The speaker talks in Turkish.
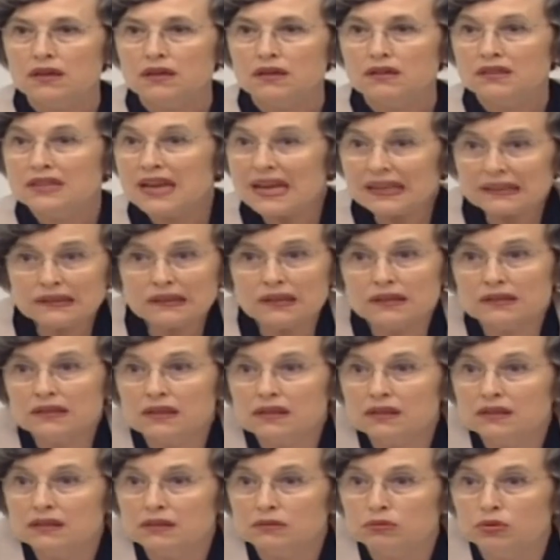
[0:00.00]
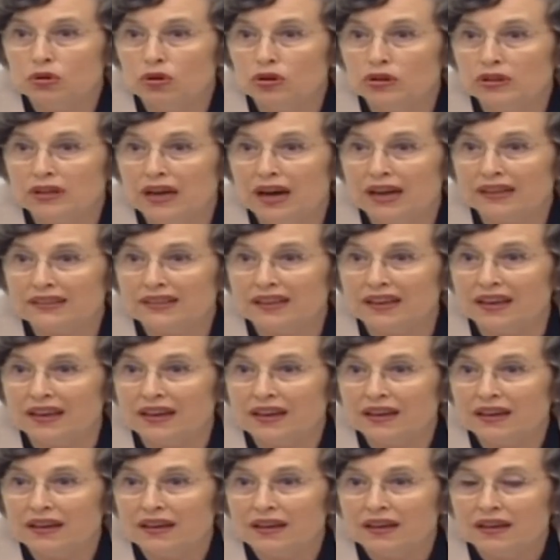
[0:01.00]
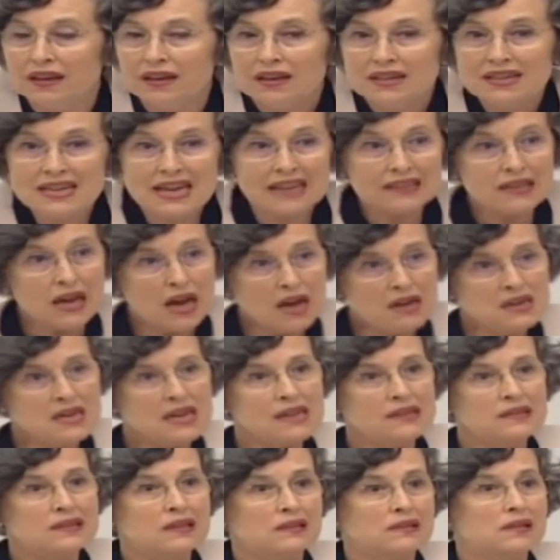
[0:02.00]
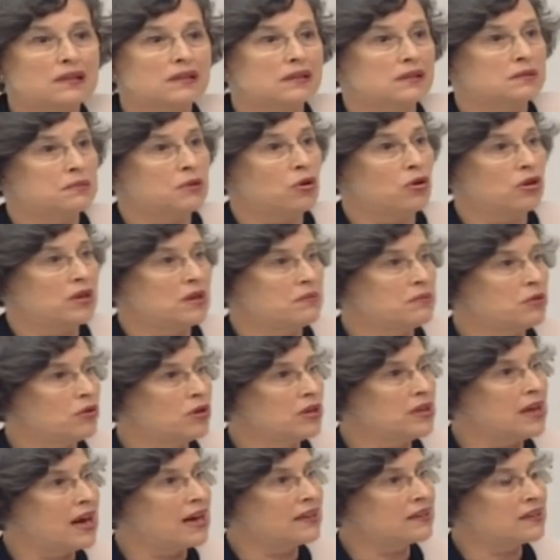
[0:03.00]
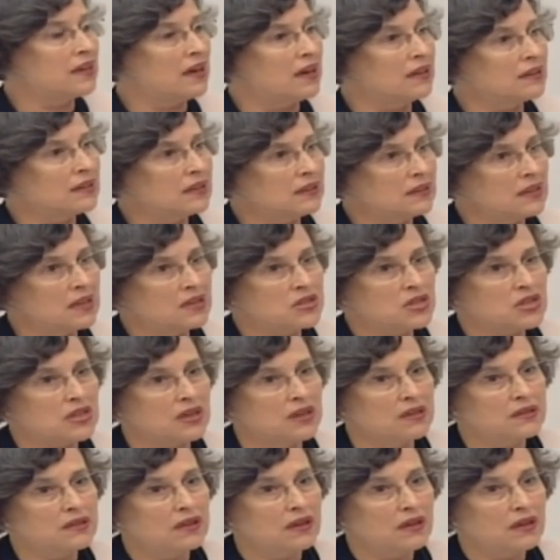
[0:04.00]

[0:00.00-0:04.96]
Reddedildi bu önerge. Neden reddedilir böyle bir önerge arkadaşlar?